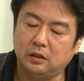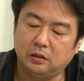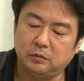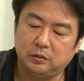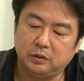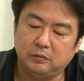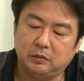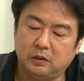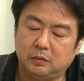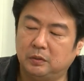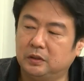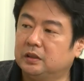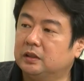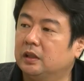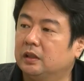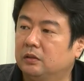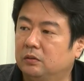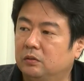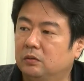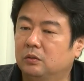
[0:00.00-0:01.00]
いうふうに言われまし
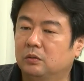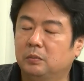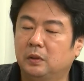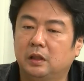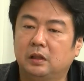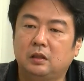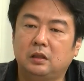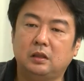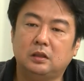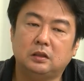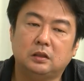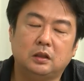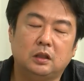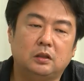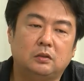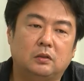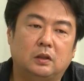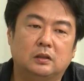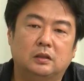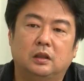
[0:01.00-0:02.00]
たけど、はい、まあ、
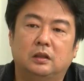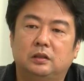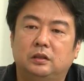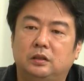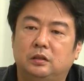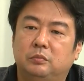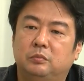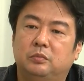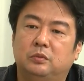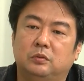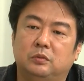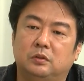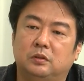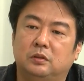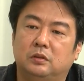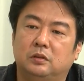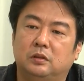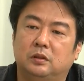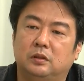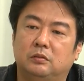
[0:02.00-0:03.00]
NHK と朝日新聞っ
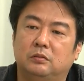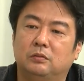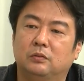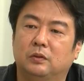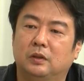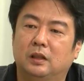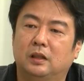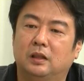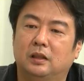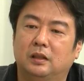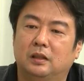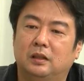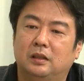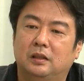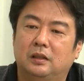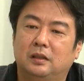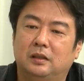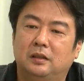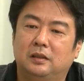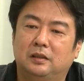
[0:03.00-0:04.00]
ていうのが、うん
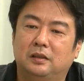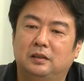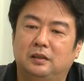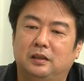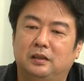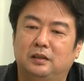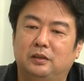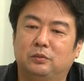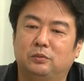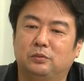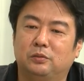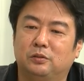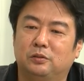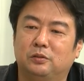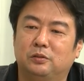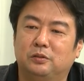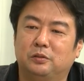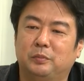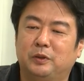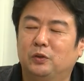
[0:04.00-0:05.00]
よく
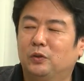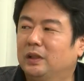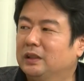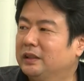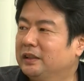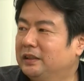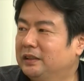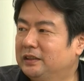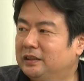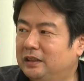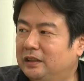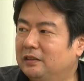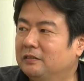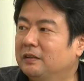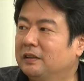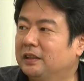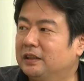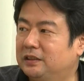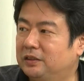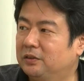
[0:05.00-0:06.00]
目の敵にされる
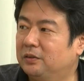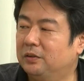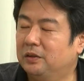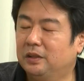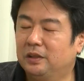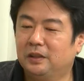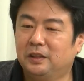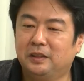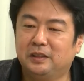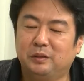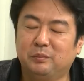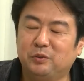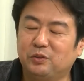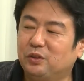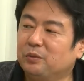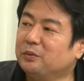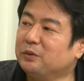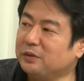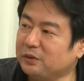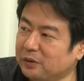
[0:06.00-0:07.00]
わけですよ。でも
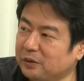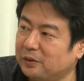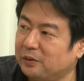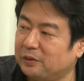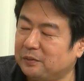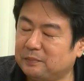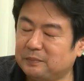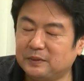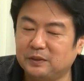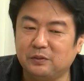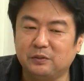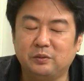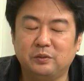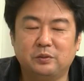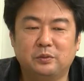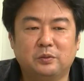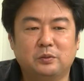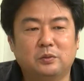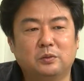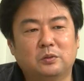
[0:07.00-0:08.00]
ともとそ
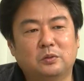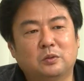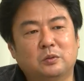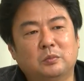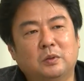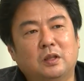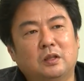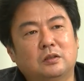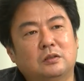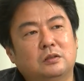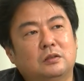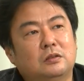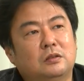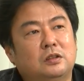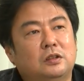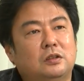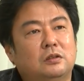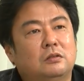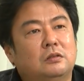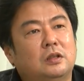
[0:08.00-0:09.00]
のまあ
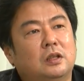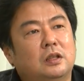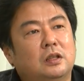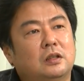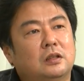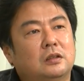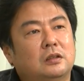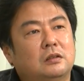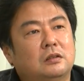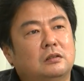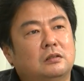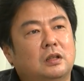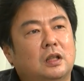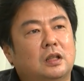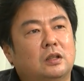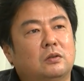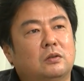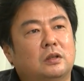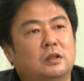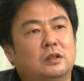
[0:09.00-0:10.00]
20年ぐら
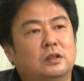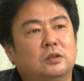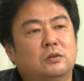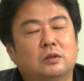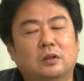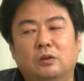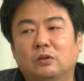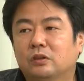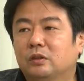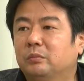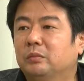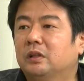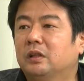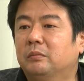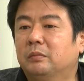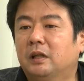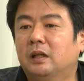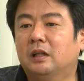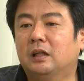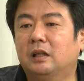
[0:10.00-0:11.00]
いの歴史をたどってみれ
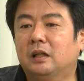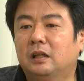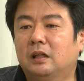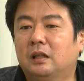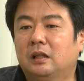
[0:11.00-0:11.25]
ば、